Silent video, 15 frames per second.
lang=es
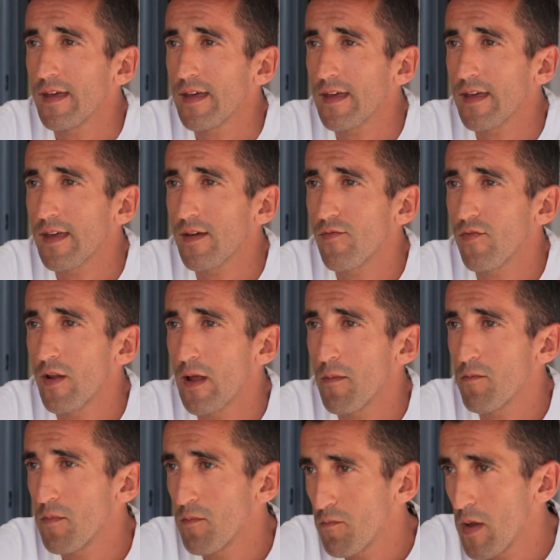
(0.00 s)
Y fue
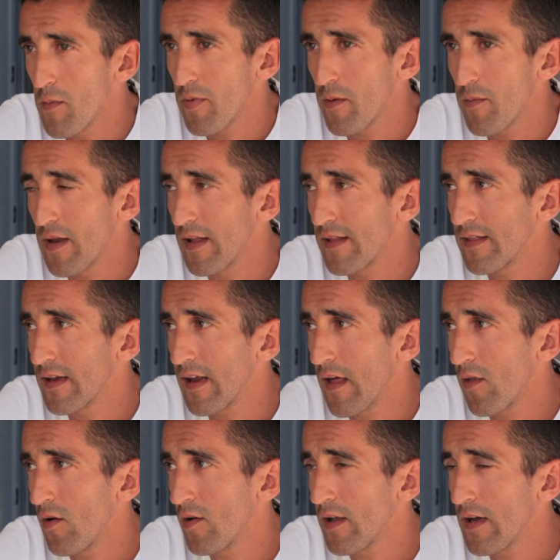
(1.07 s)
mi primera
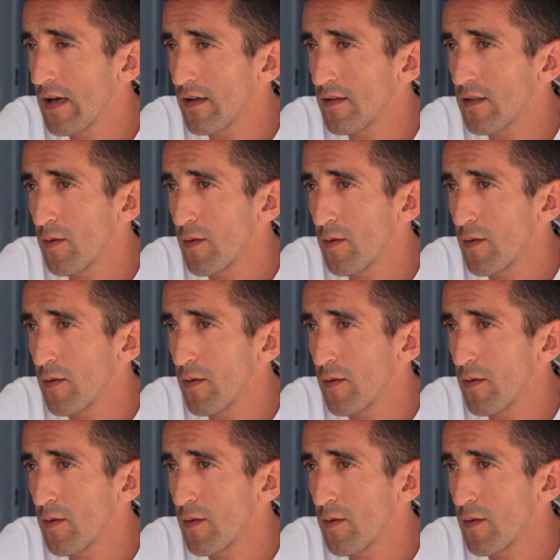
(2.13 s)
entrenadora.